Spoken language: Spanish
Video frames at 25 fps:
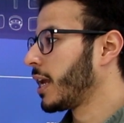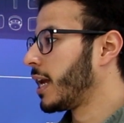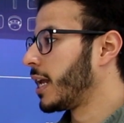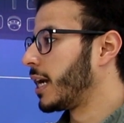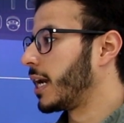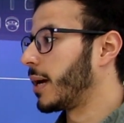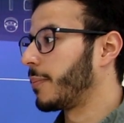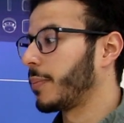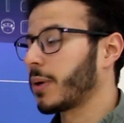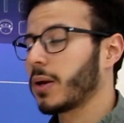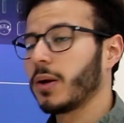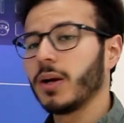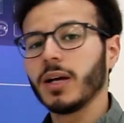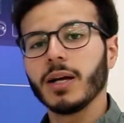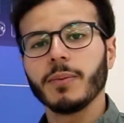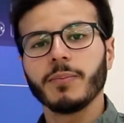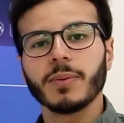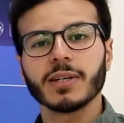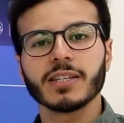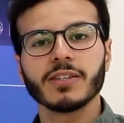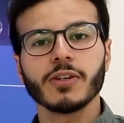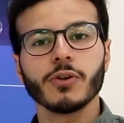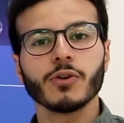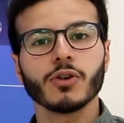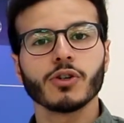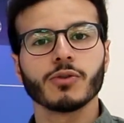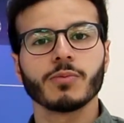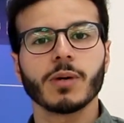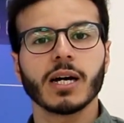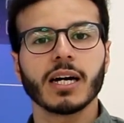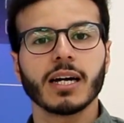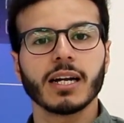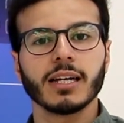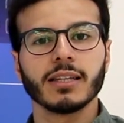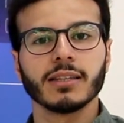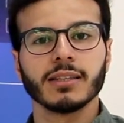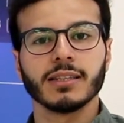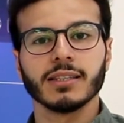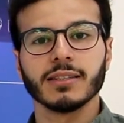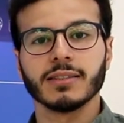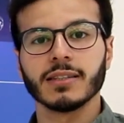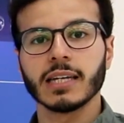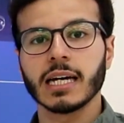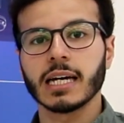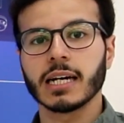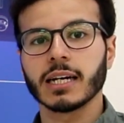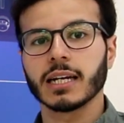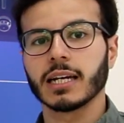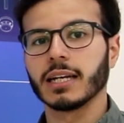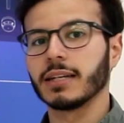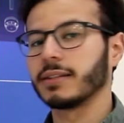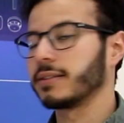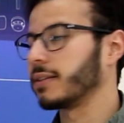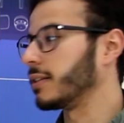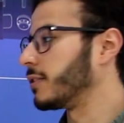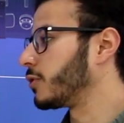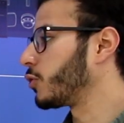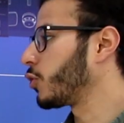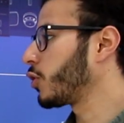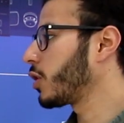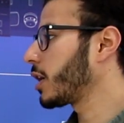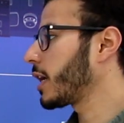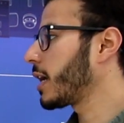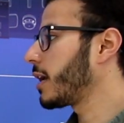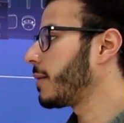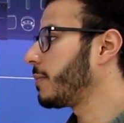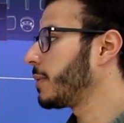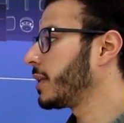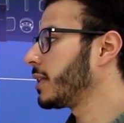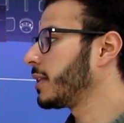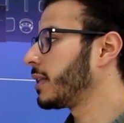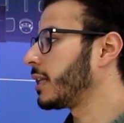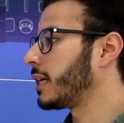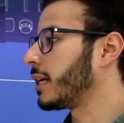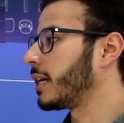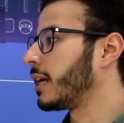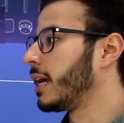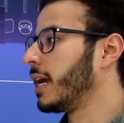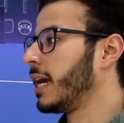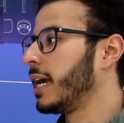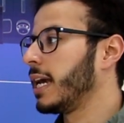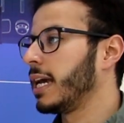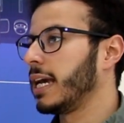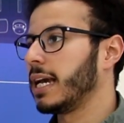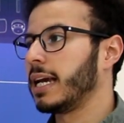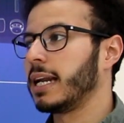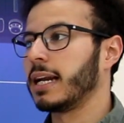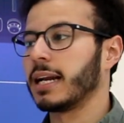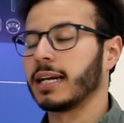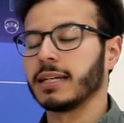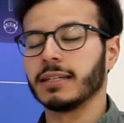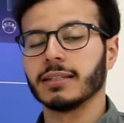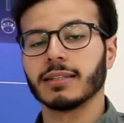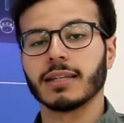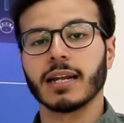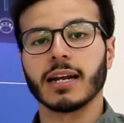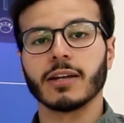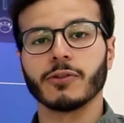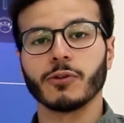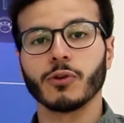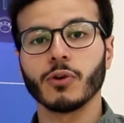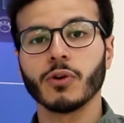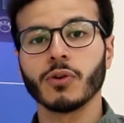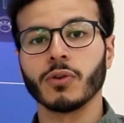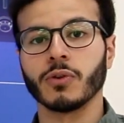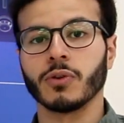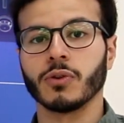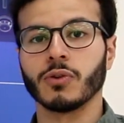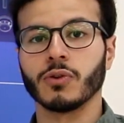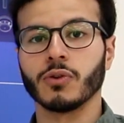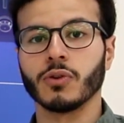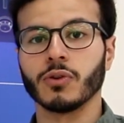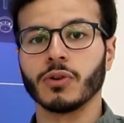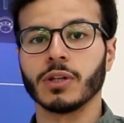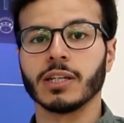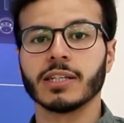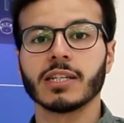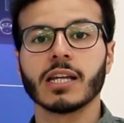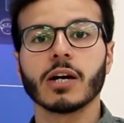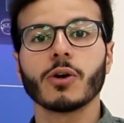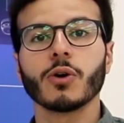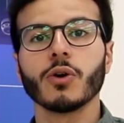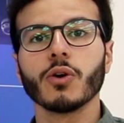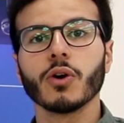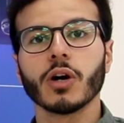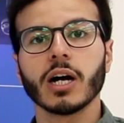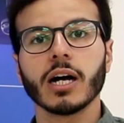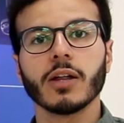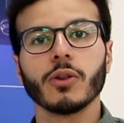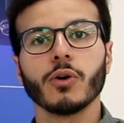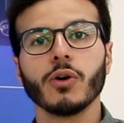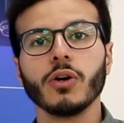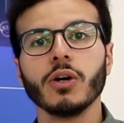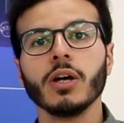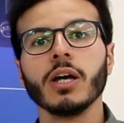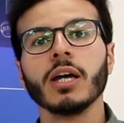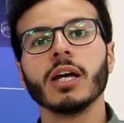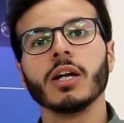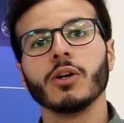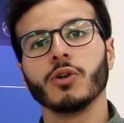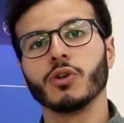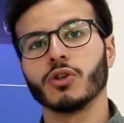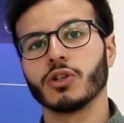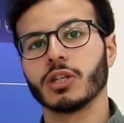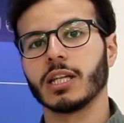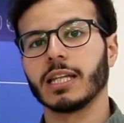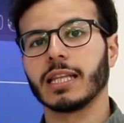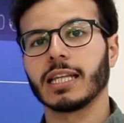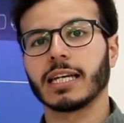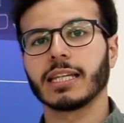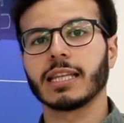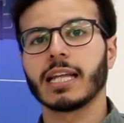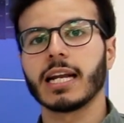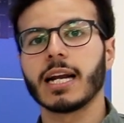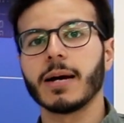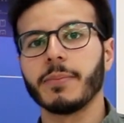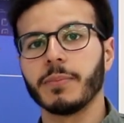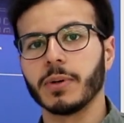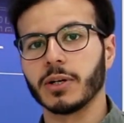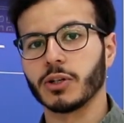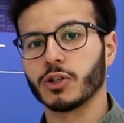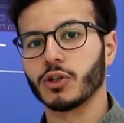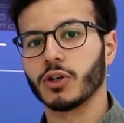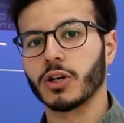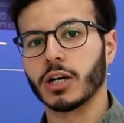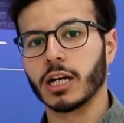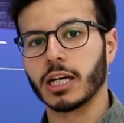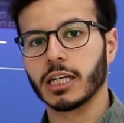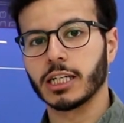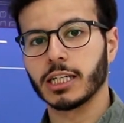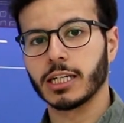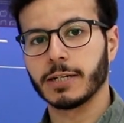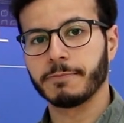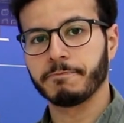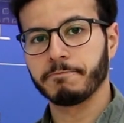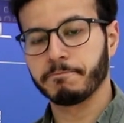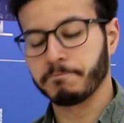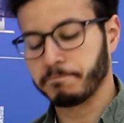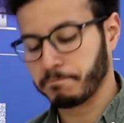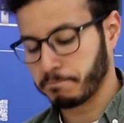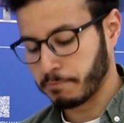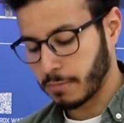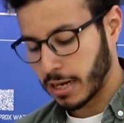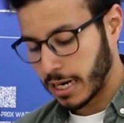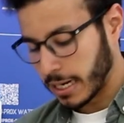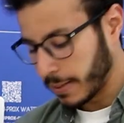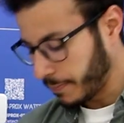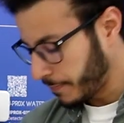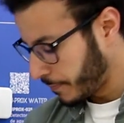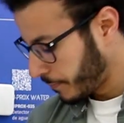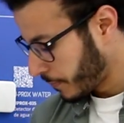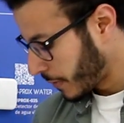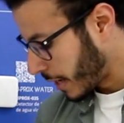La prueba de paseo nos va a garantizar que el sensor realmente en la instalación donde está colocado nos detecta a las personas. ¿vale?